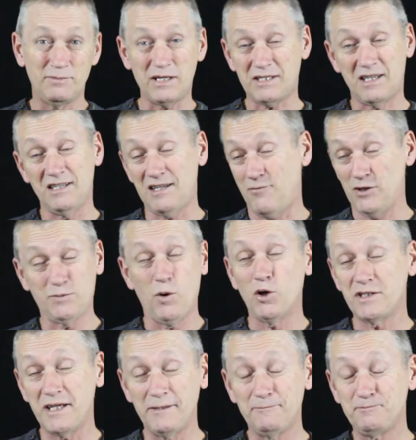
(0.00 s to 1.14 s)
Parce que ça va se
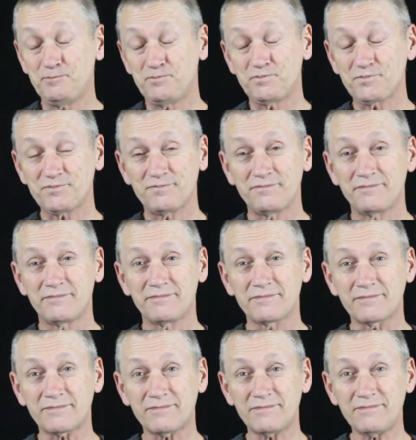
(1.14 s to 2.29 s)
passer.
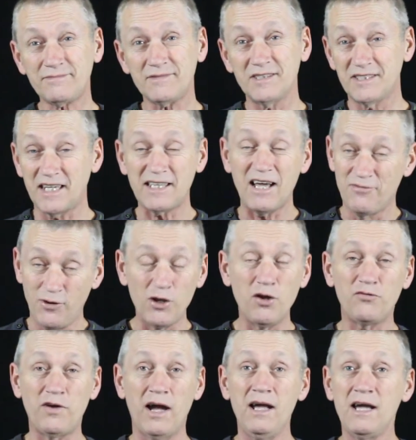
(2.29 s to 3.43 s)
Satan va le
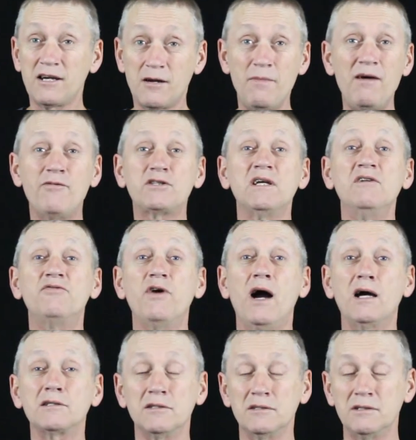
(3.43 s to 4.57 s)
faire. Comment va-t-il
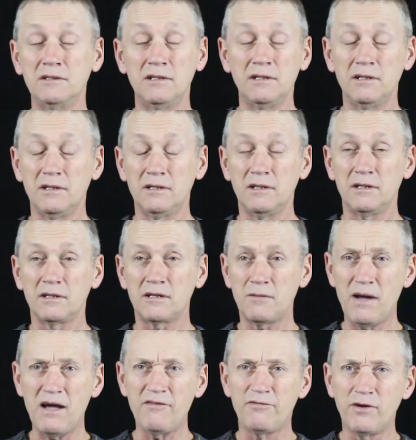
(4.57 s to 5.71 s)
faire cela?
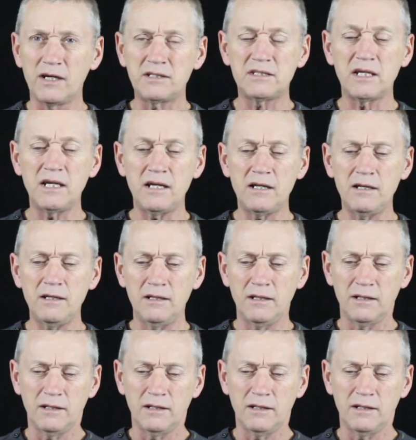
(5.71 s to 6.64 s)
Comment va-t-il